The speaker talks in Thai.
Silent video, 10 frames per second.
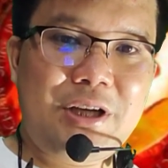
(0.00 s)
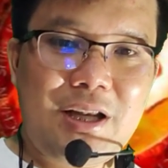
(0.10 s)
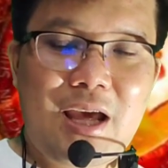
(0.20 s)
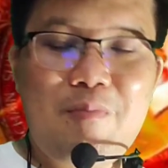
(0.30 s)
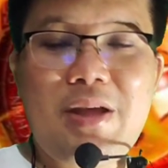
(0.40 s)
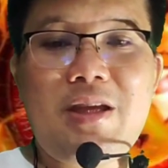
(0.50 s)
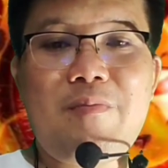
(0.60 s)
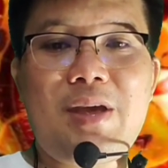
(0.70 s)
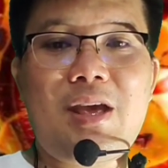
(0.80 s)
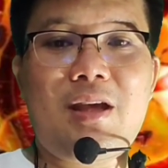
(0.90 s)
ซื้อเหรียญ
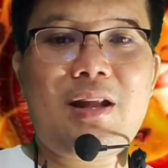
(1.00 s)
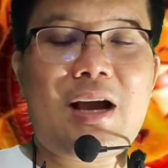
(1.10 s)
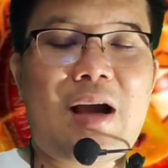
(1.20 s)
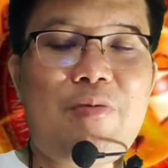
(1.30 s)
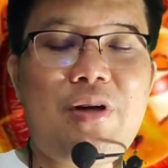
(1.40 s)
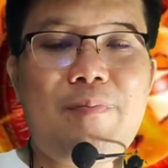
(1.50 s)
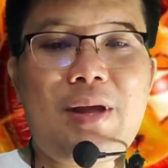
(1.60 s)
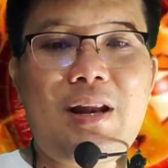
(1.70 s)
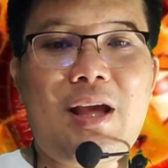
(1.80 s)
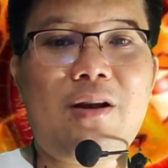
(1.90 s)
BGB นะครับ ซึ่ง
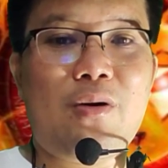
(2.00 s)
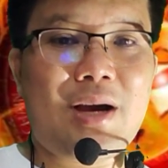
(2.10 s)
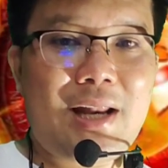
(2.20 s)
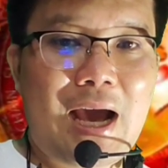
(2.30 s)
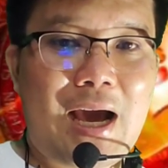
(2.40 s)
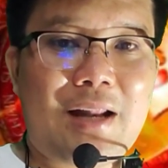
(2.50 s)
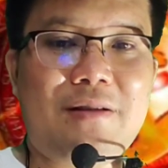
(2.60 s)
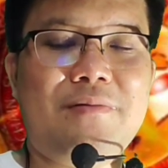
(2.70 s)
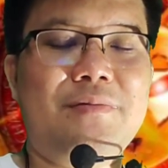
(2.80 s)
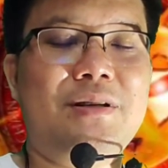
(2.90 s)
เป็นเหรียญของกระดาน
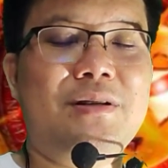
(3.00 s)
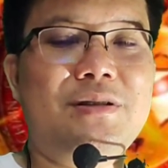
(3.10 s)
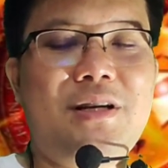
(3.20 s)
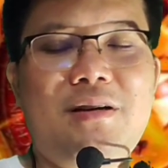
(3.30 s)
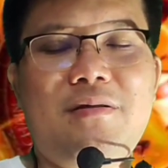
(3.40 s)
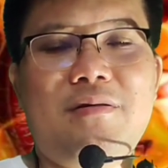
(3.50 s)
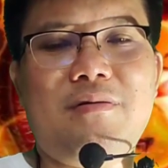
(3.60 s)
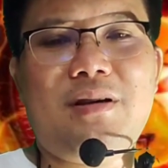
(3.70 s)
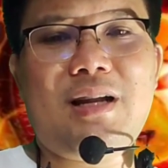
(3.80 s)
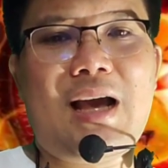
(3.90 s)
ซึ่ง
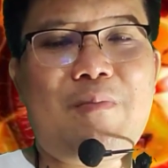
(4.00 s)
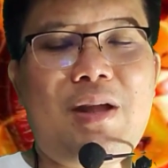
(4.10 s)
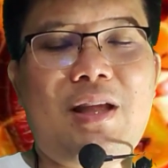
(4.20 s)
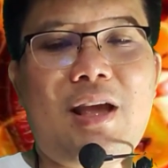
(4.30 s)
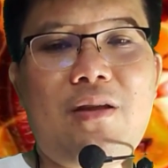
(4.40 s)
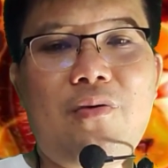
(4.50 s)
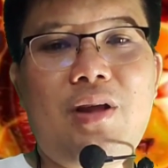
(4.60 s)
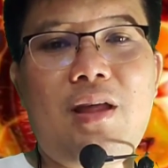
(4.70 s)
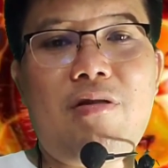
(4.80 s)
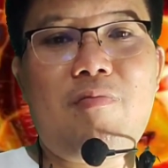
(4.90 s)
กระดานบิดเกตอ
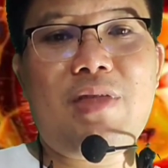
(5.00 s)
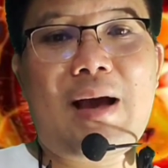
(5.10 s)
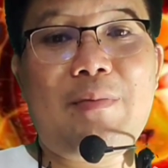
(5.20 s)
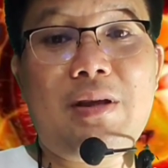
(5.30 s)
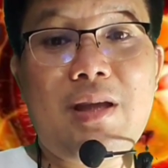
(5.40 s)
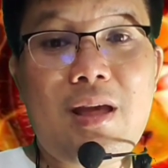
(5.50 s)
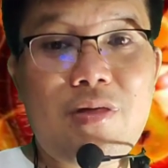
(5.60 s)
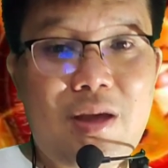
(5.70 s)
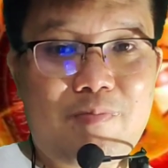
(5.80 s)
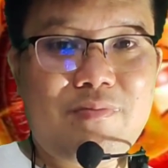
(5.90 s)
ยู่ที่สสิบามถึง
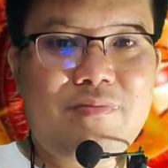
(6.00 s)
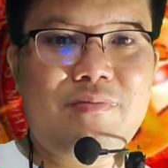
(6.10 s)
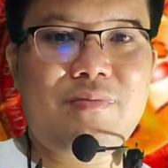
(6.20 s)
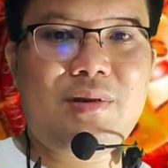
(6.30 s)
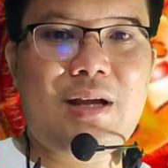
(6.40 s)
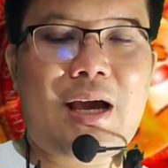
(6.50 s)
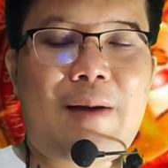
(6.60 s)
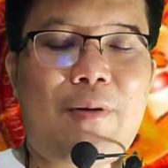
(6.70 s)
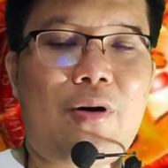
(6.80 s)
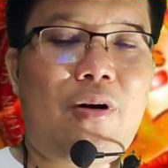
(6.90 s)
ยี่สิบนะ
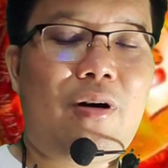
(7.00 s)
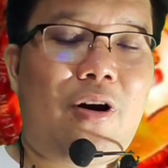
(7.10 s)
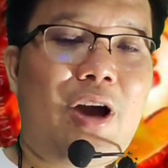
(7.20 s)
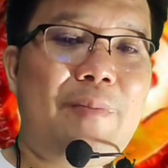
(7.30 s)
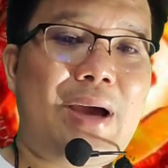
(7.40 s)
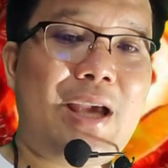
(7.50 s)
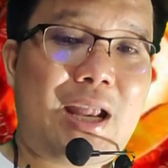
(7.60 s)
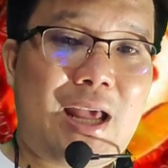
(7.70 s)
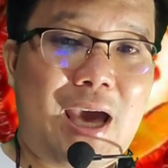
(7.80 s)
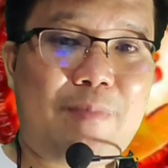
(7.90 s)
ครับ ของคอยมา
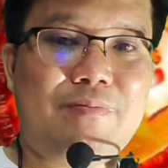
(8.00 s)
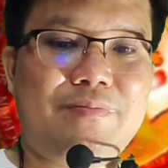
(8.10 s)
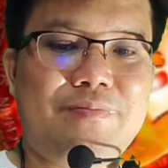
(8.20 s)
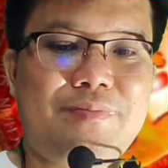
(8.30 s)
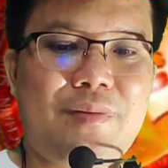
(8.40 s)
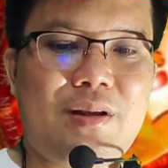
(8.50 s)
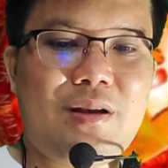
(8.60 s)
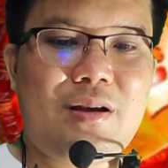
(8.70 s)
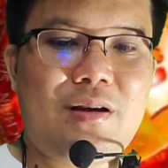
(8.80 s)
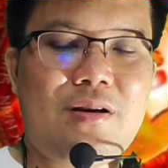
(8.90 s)
เก็ตแคป
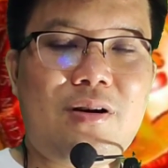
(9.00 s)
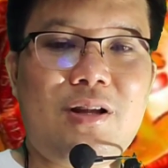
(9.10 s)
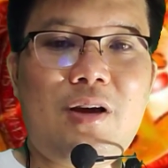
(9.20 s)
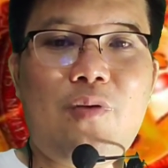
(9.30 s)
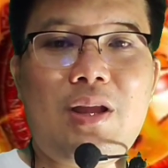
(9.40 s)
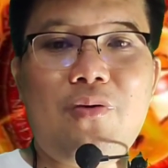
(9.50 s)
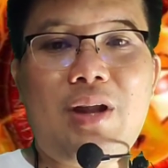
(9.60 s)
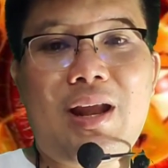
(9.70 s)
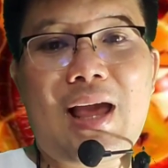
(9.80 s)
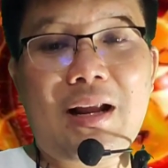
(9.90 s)
ก็ถือว่าอ
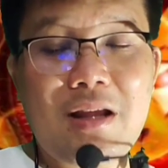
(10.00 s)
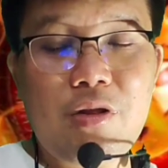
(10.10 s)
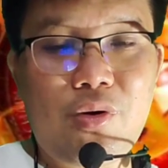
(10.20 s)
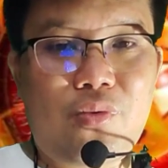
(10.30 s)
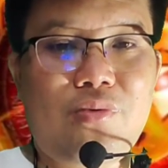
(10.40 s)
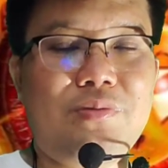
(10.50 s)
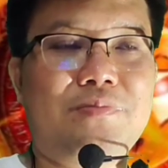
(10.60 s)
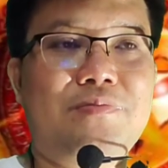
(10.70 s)
ยู่ในแรงที่สูง